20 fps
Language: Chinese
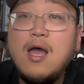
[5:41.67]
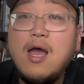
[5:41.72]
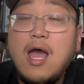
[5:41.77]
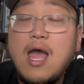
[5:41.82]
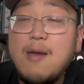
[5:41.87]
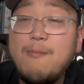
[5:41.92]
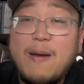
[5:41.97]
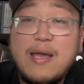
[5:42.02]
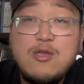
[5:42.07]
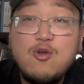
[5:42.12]

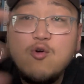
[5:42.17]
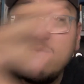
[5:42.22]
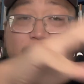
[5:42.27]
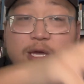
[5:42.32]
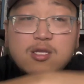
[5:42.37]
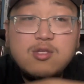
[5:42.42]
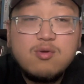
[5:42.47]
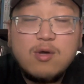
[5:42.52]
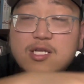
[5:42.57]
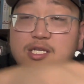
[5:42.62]
哎，把游
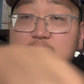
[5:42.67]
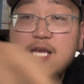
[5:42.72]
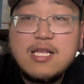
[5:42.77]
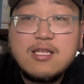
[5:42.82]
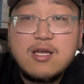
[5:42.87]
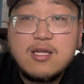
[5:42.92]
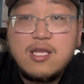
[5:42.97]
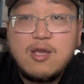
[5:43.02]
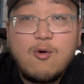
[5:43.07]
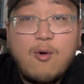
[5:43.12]
民所建
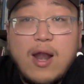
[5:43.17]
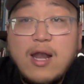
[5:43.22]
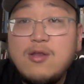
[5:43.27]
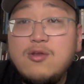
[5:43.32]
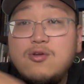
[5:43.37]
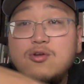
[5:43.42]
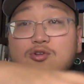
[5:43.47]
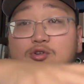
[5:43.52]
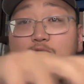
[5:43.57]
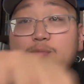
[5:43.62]
到你华人
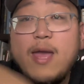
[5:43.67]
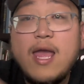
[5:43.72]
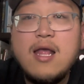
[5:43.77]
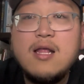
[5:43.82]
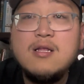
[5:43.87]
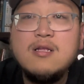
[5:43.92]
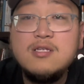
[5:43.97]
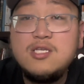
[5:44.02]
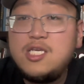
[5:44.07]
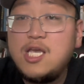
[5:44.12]
区周边，
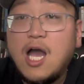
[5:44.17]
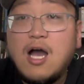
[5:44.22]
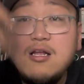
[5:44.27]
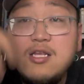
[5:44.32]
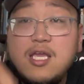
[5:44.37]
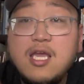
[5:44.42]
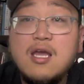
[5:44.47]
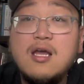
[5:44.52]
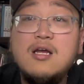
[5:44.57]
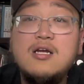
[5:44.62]
抢
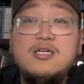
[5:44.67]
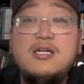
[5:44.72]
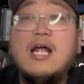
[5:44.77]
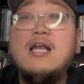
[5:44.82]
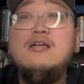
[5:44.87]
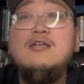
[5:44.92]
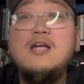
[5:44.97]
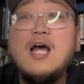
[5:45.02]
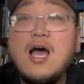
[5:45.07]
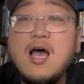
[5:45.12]
你
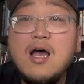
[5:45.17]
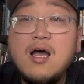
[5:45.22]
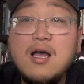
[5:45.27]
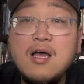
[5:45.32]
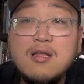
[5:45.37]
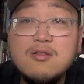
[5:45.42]
忍着。